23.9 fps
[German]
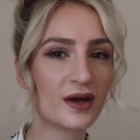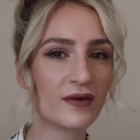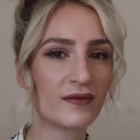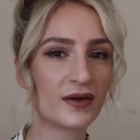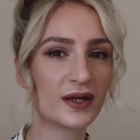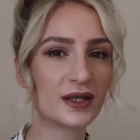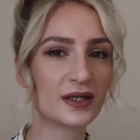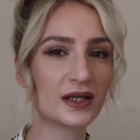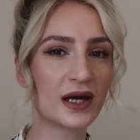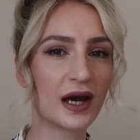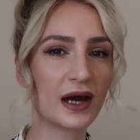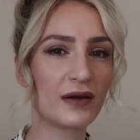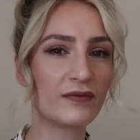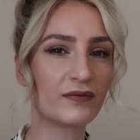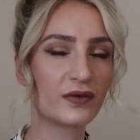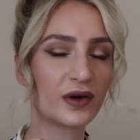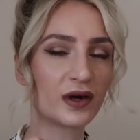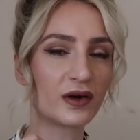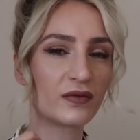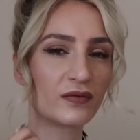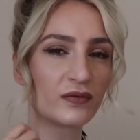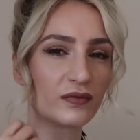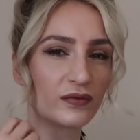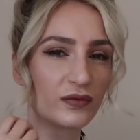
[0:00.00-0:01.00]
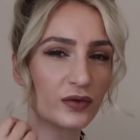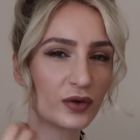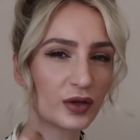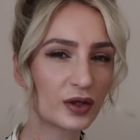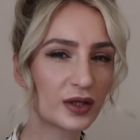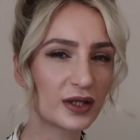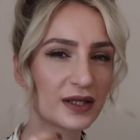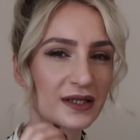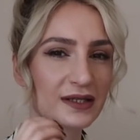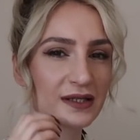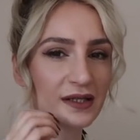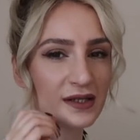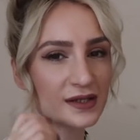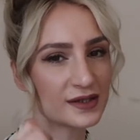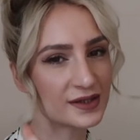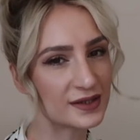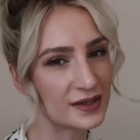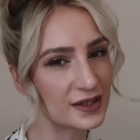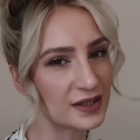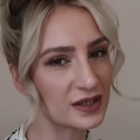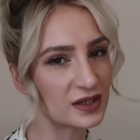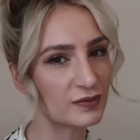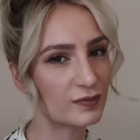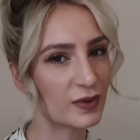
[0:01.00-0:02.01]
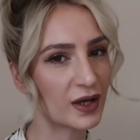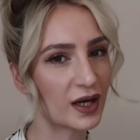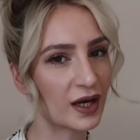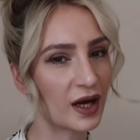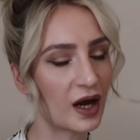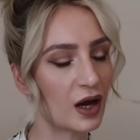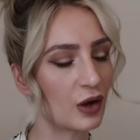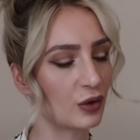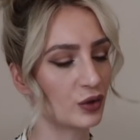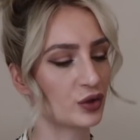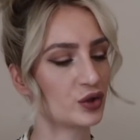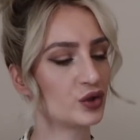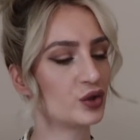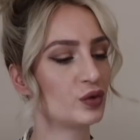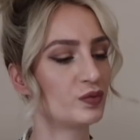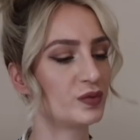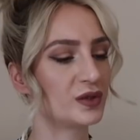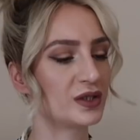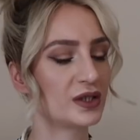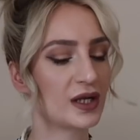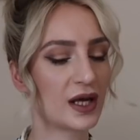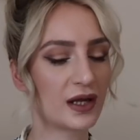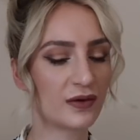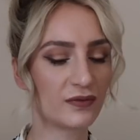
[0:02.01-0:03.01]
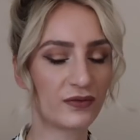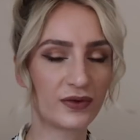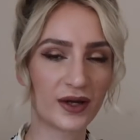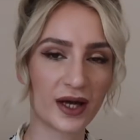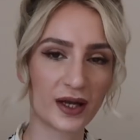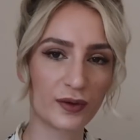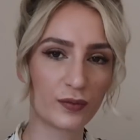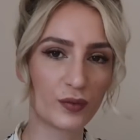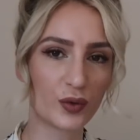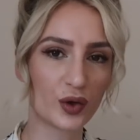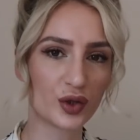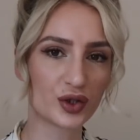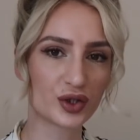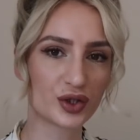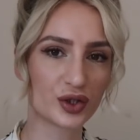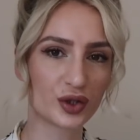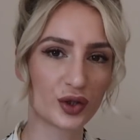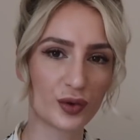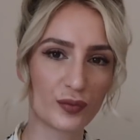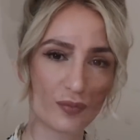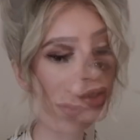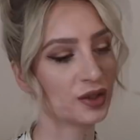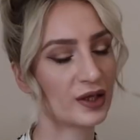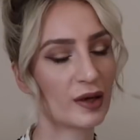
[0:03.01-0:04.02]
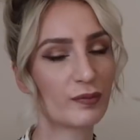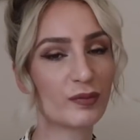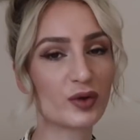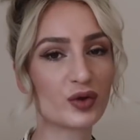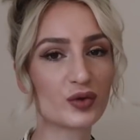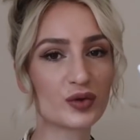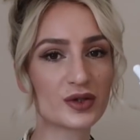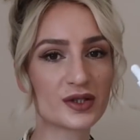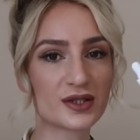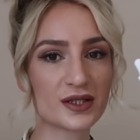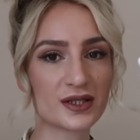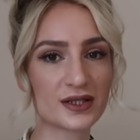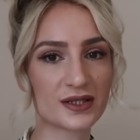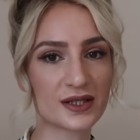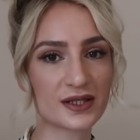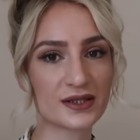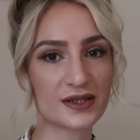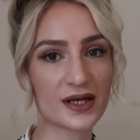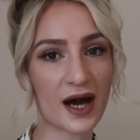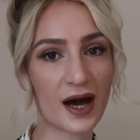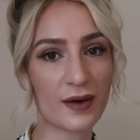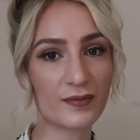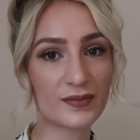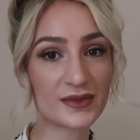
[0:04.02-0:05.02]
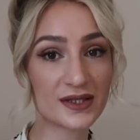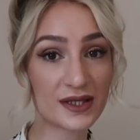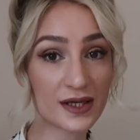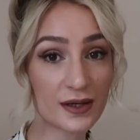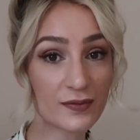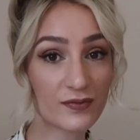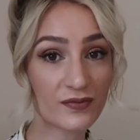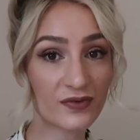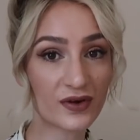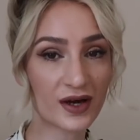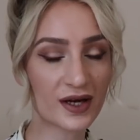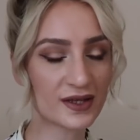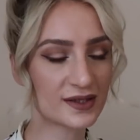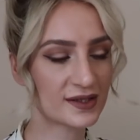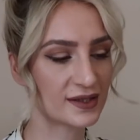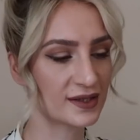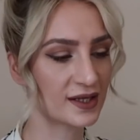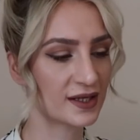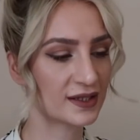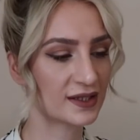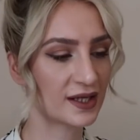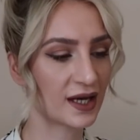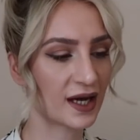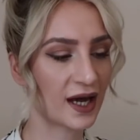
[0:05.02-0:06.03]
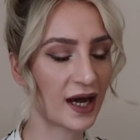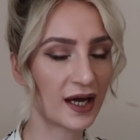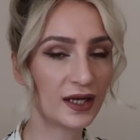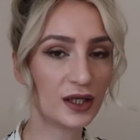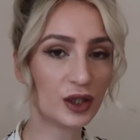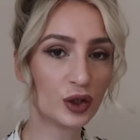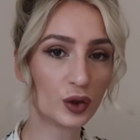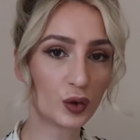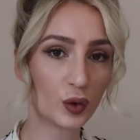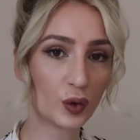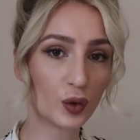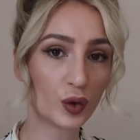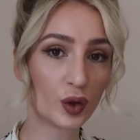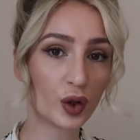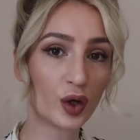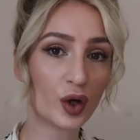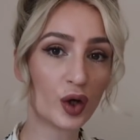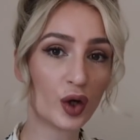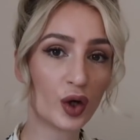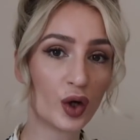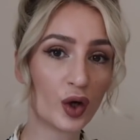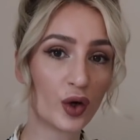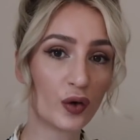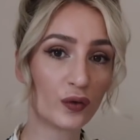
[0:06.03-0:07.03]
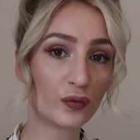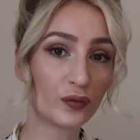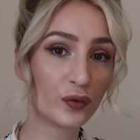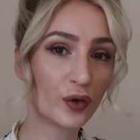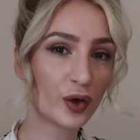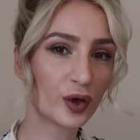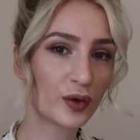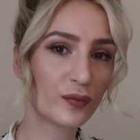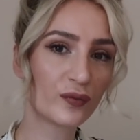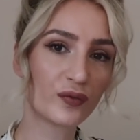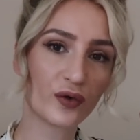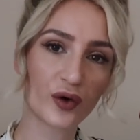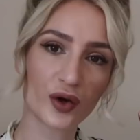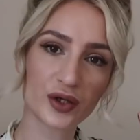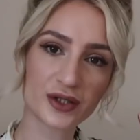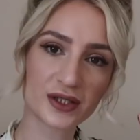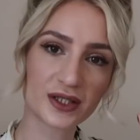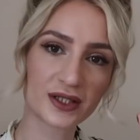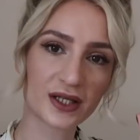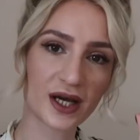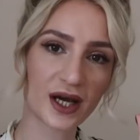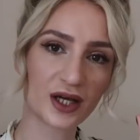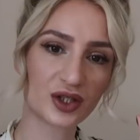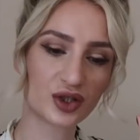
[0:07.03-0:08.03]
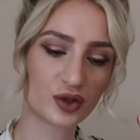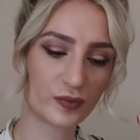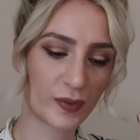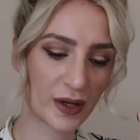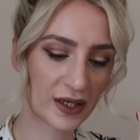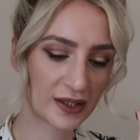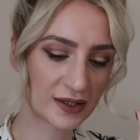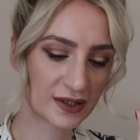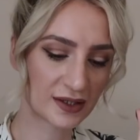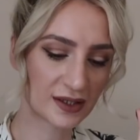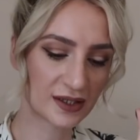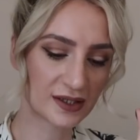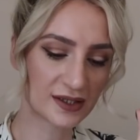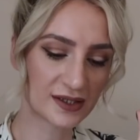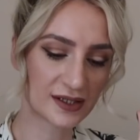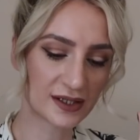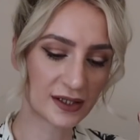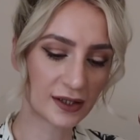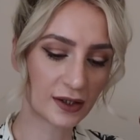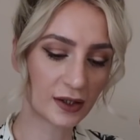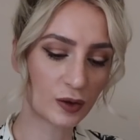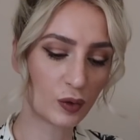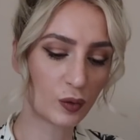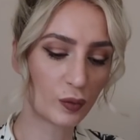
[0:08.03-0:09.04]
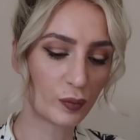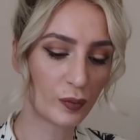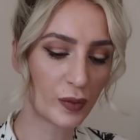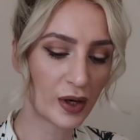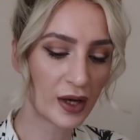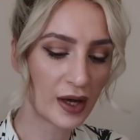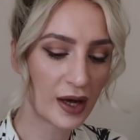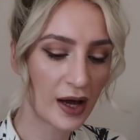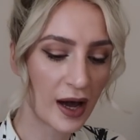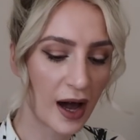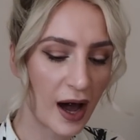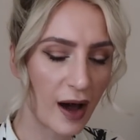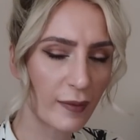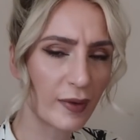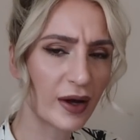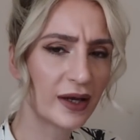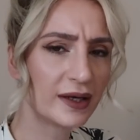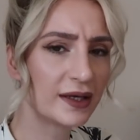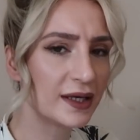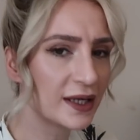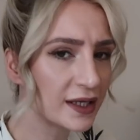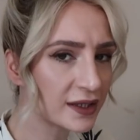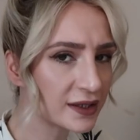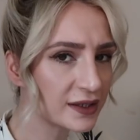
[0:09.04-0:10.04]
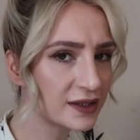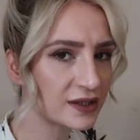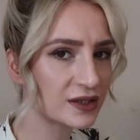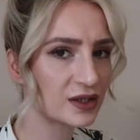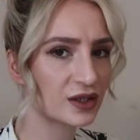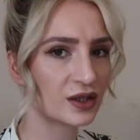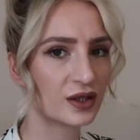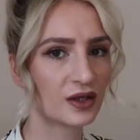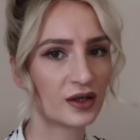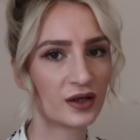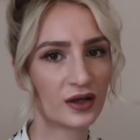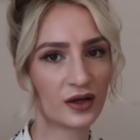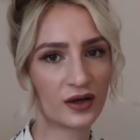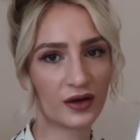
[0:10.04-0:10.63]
Wenn ich einfach wirklich sichtbare Hautschüppchen entfernen möchte, dann benutze ich das abends ebenfalls nach der Reinigung vor einem feuchtigkeitsspendenden Serum, aber nicht